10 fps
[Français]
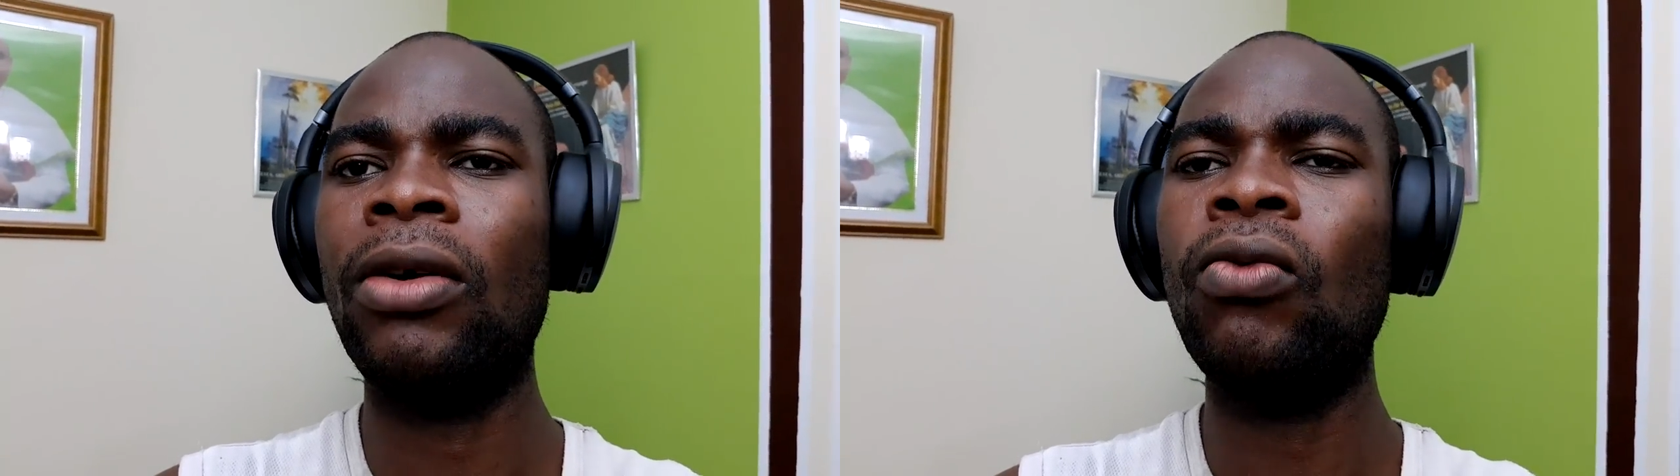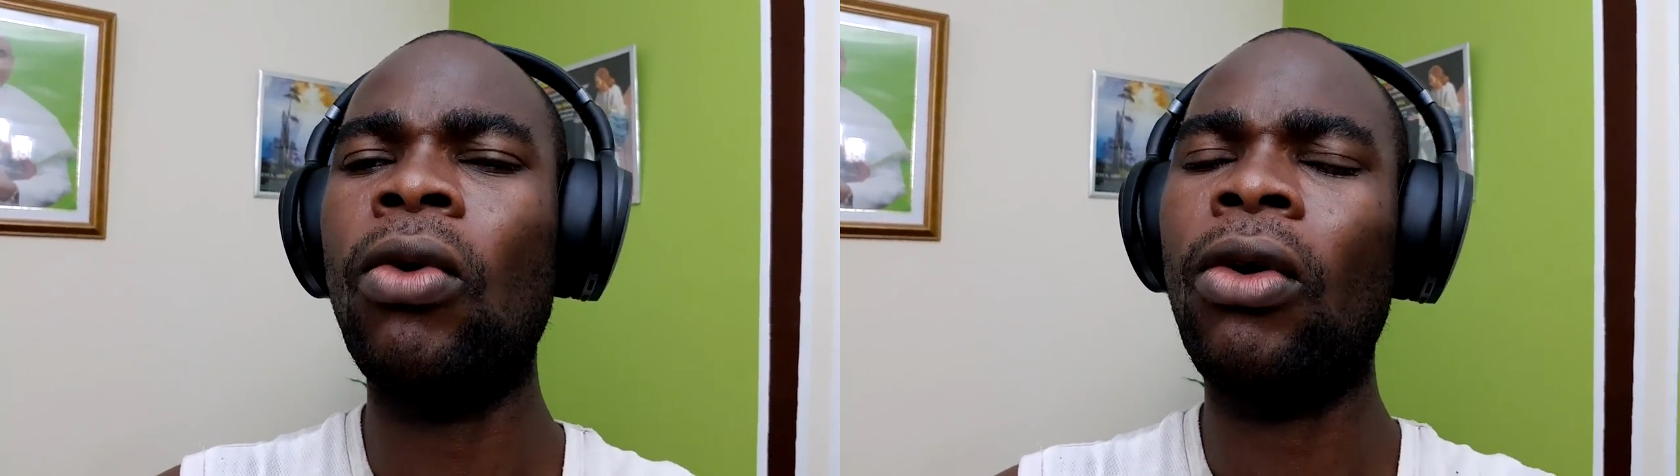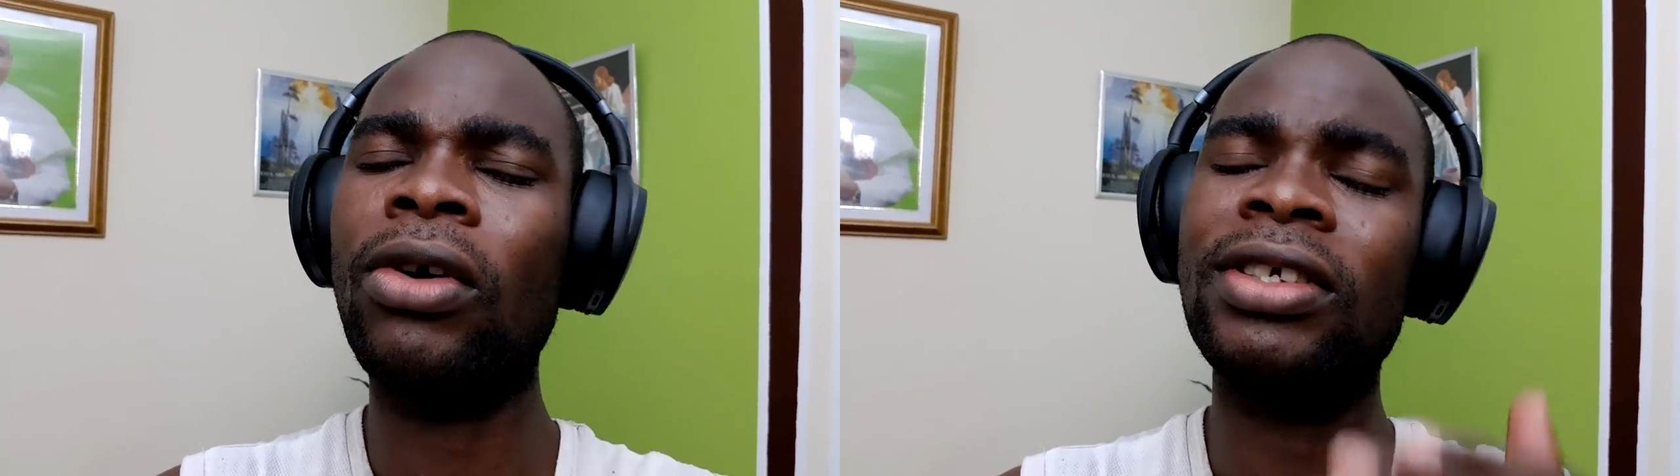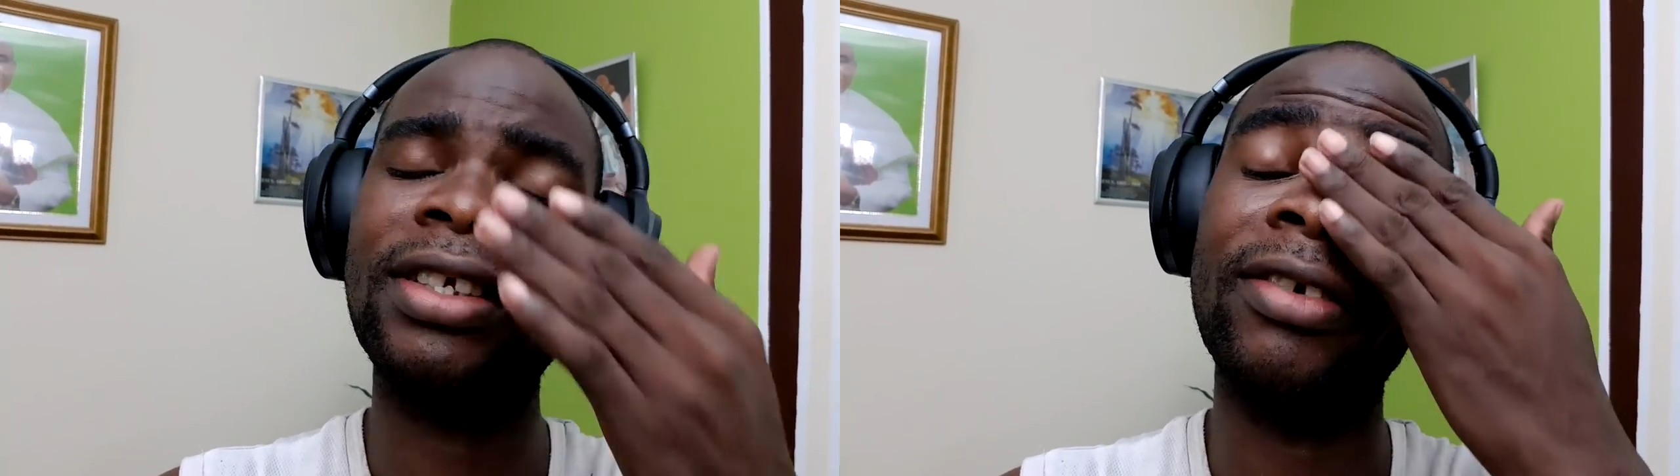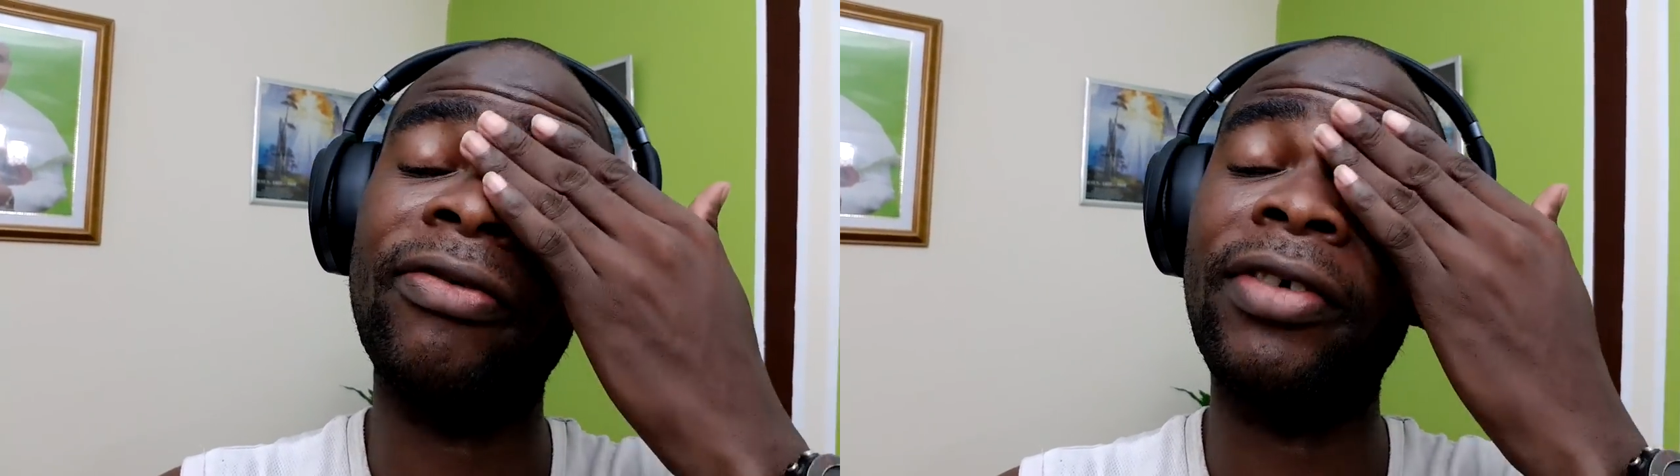ou encore
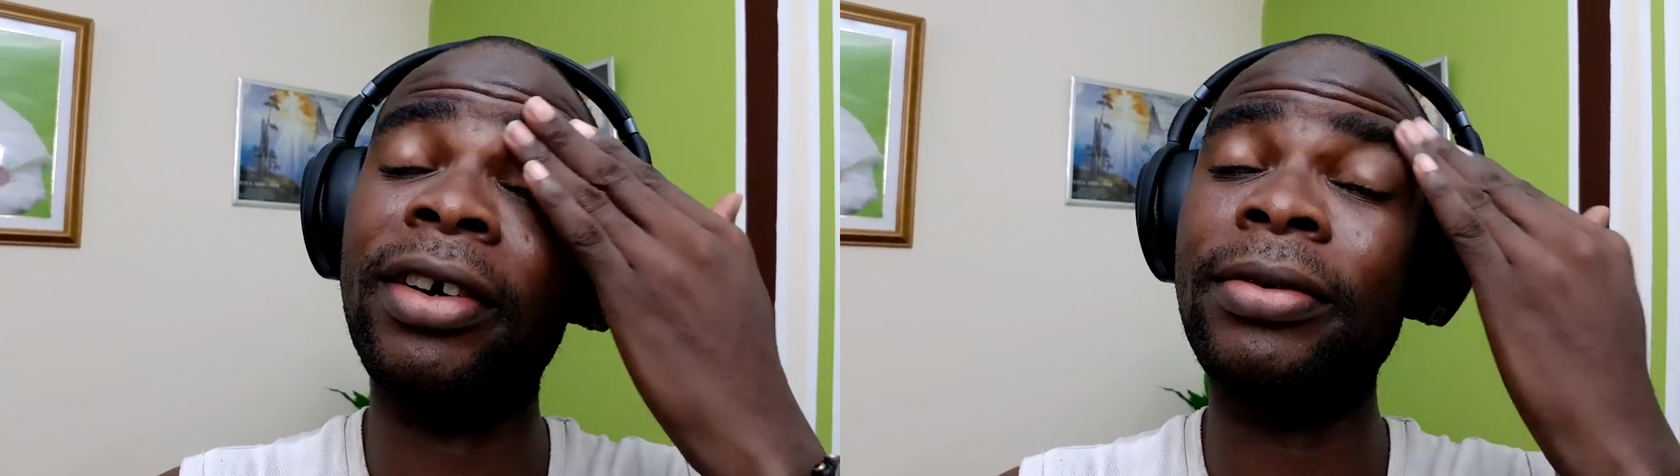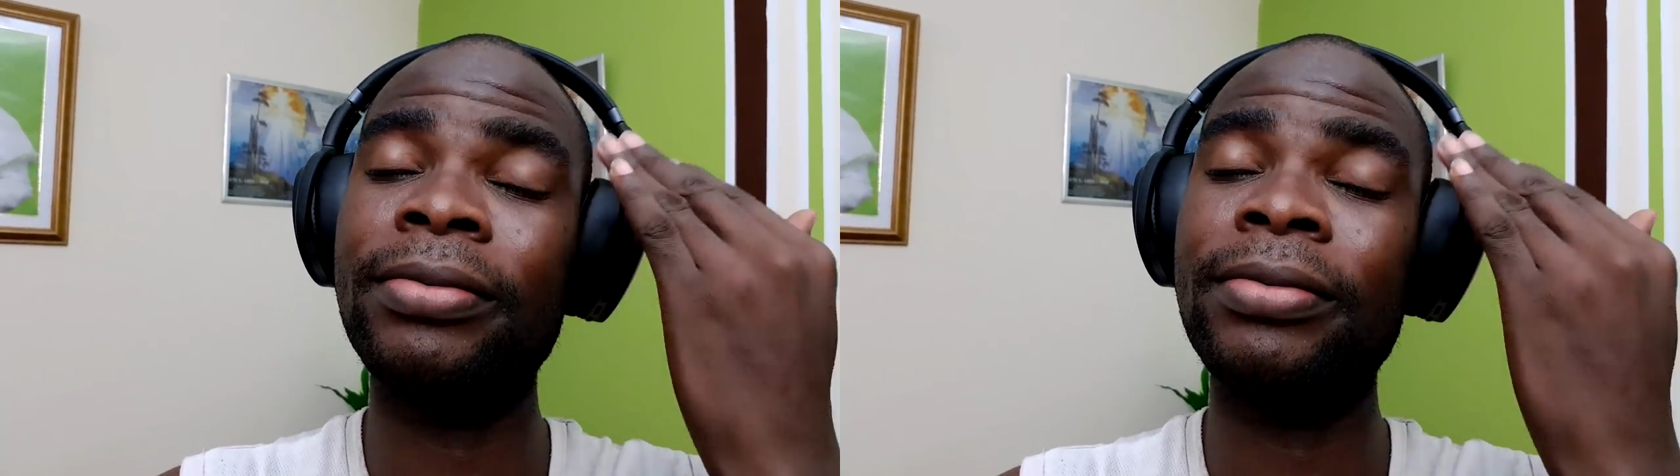ses enfants